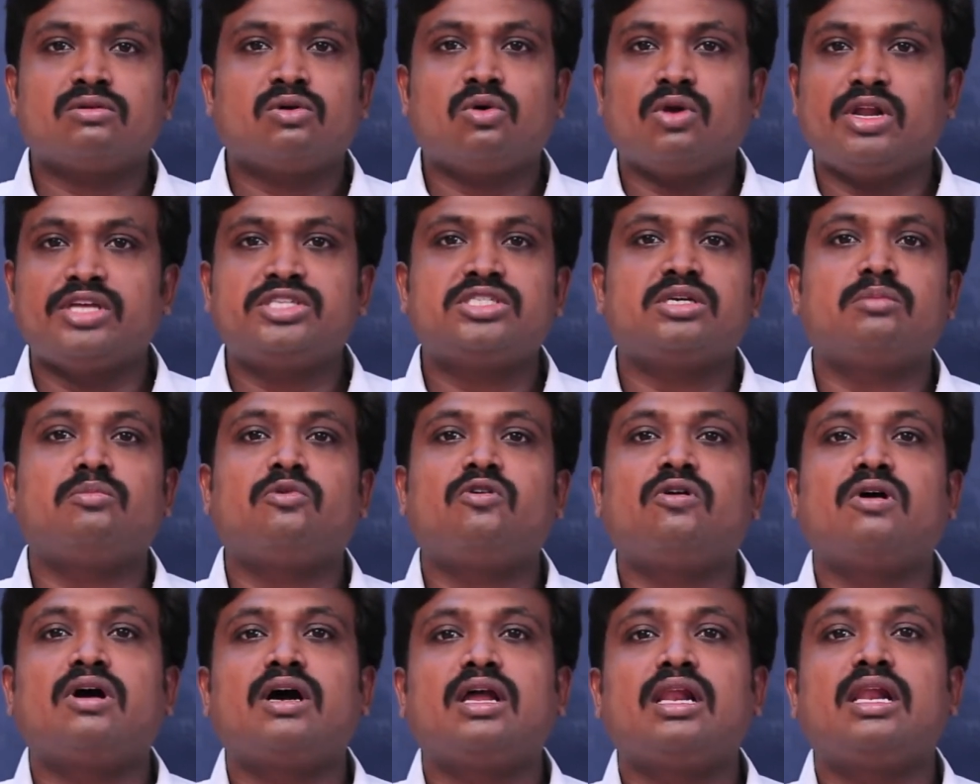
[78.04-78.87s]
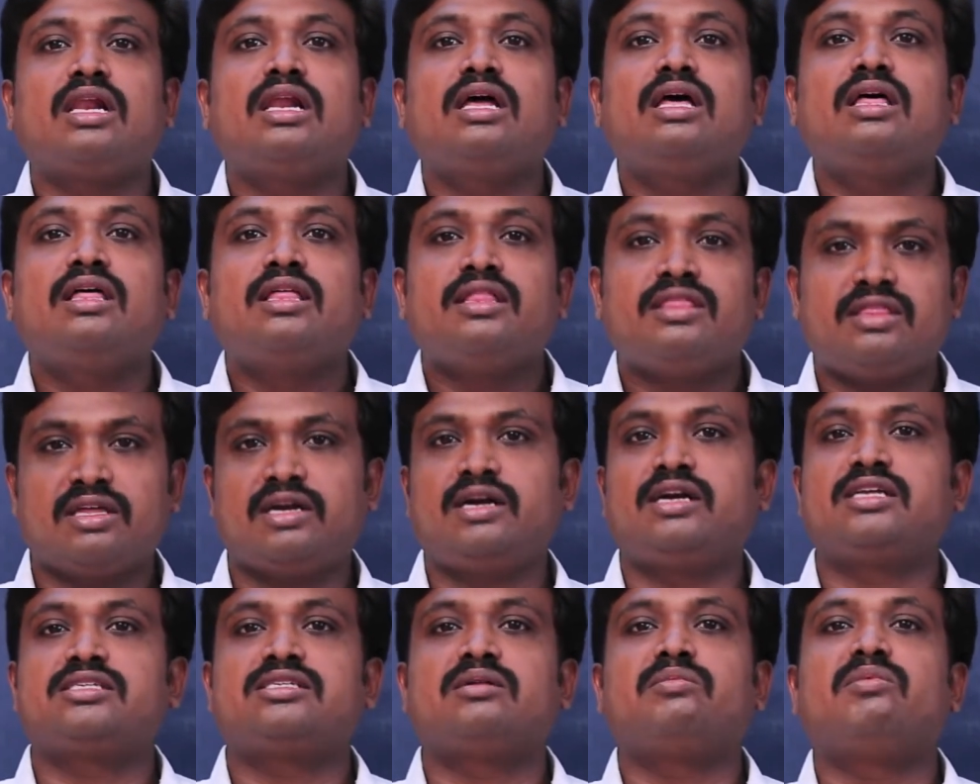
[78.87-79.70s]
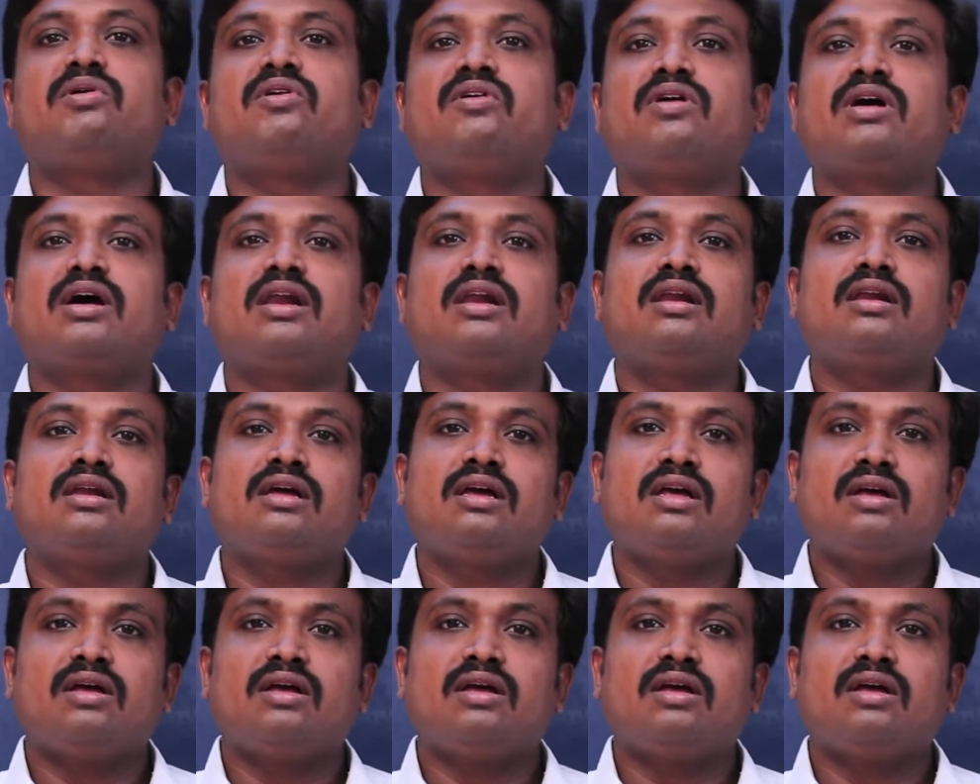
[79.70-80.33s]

கொலை சம்பவங்கள் திருட்டு சம்பவங்கள்